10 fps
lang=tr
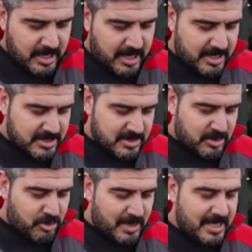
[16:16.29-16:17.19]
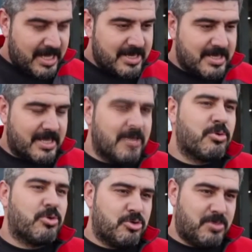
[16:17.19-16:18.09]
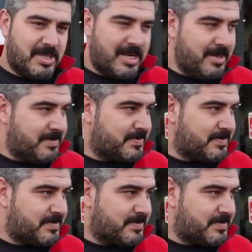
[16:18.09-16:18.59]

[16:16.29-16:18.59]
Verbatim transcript: Aracın normal değeri zaten 900 bin lira.